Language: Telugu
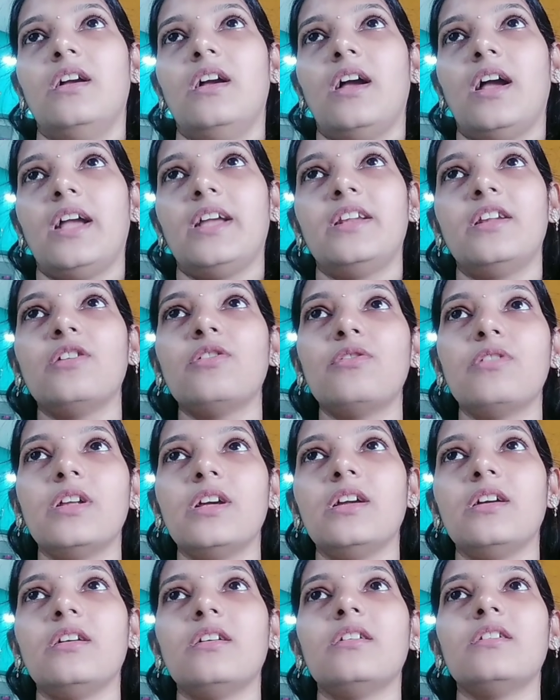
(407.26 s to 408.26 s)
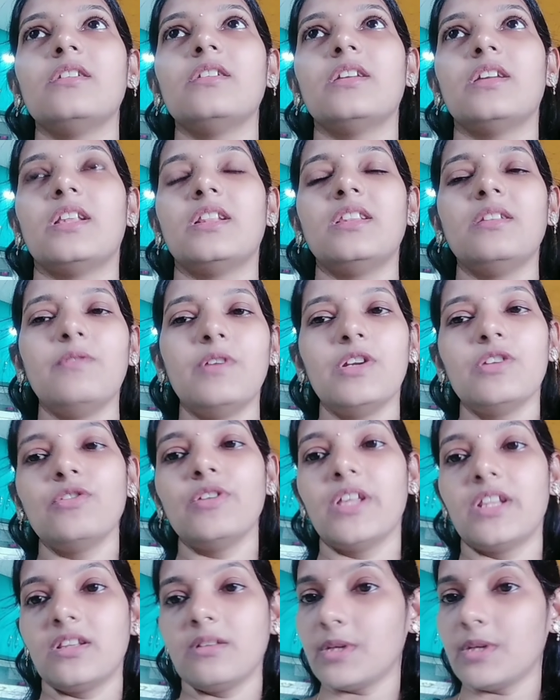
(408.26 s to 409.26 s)
అయినా కూడా ఎంతవరకు
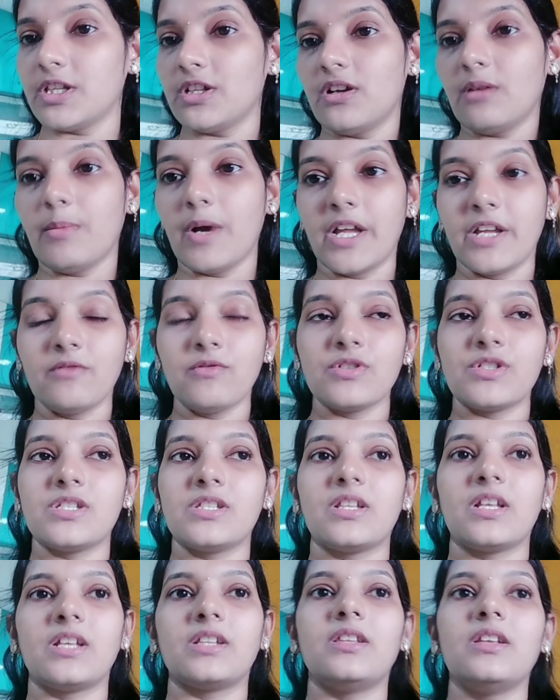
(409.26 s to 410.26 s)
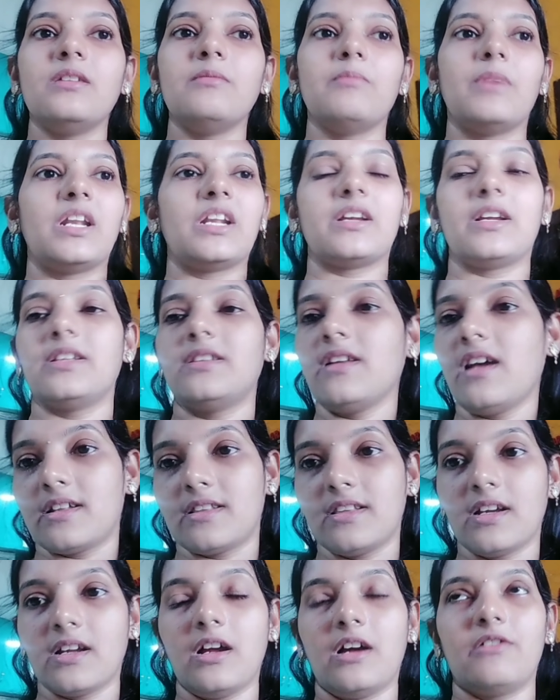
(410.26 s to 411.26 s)
ఎంతమందిలో భయం వచ్చిందైతే మనకైతే
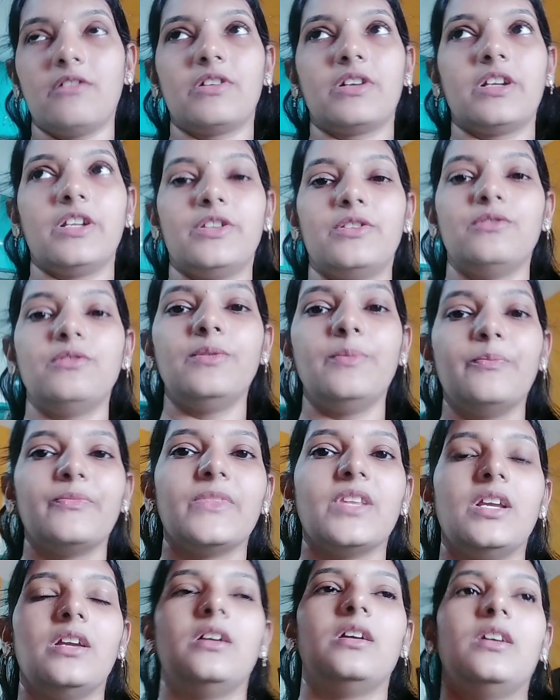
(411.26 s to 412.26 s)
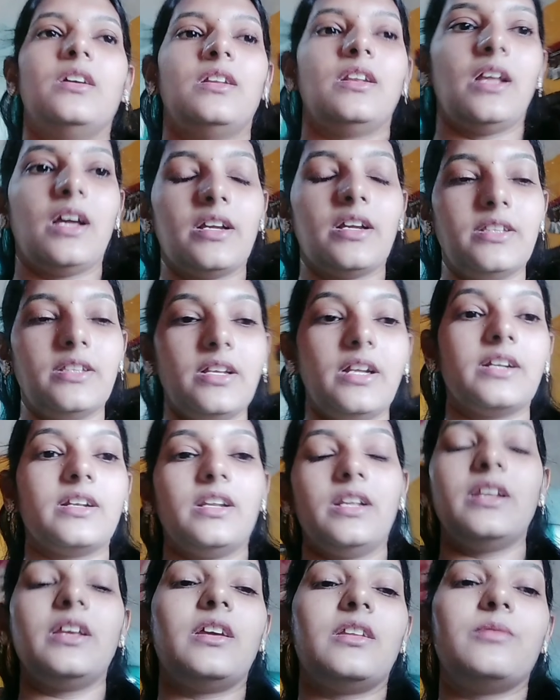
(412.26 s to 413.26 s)
అర్థం కావట్లేదు నాకైతే
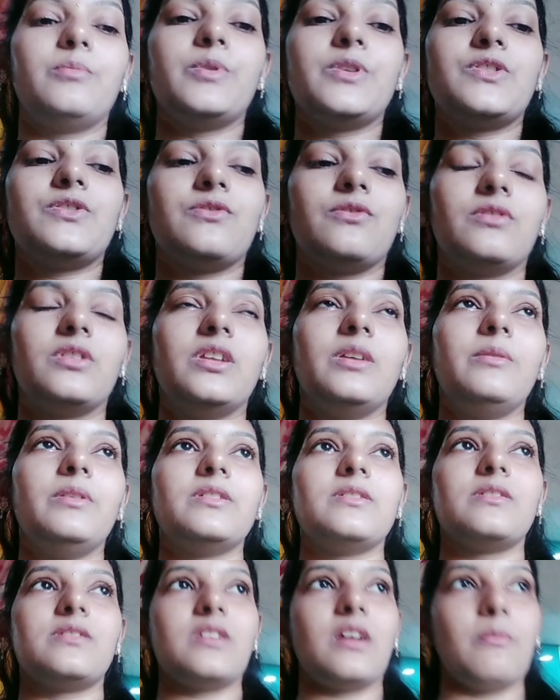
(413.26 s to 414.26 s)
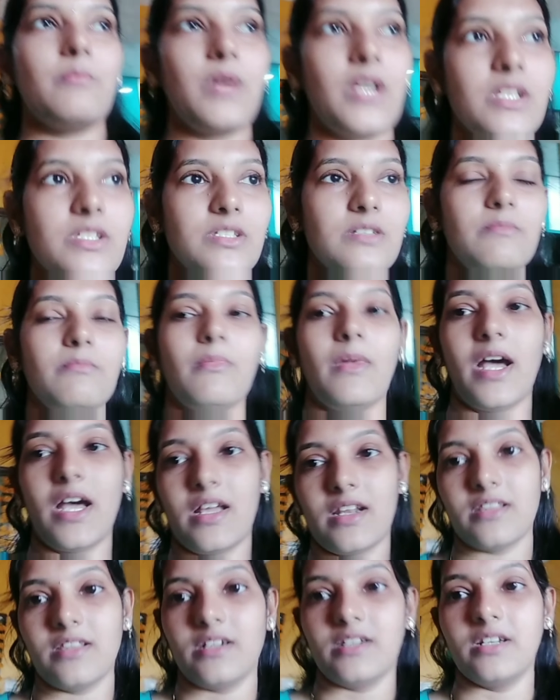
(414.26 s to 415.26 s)
అట్లనే అనిపిస్తుంది సమాజం
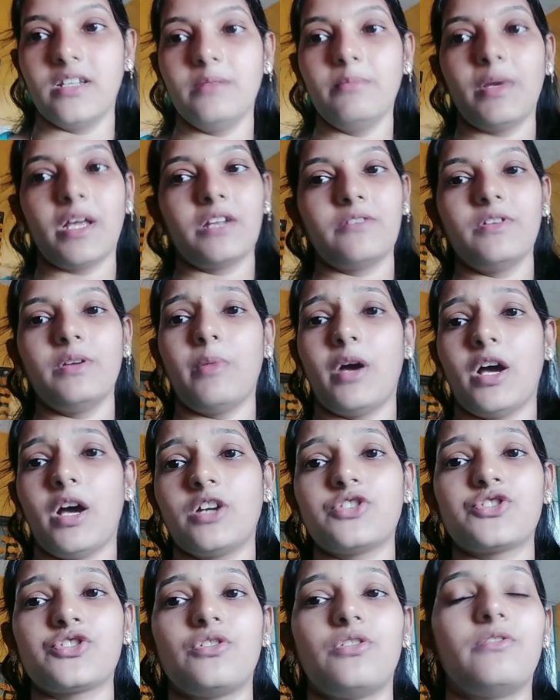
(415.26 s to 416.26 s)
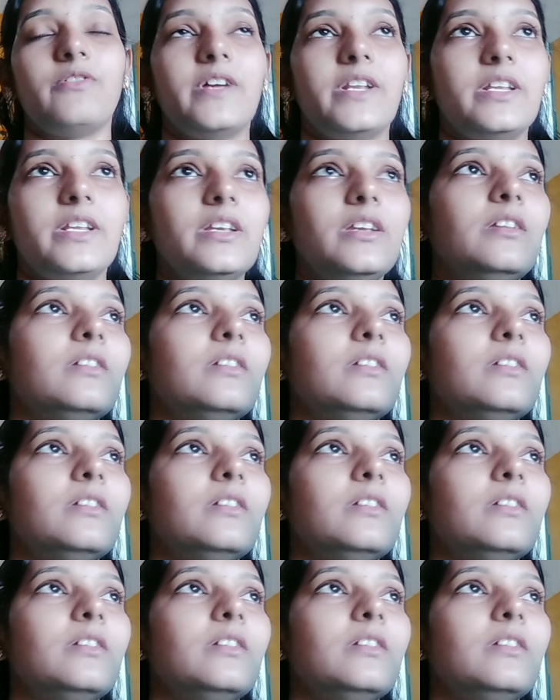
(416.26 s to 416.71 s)
మారదండి మనమే మార్చుకోవాలి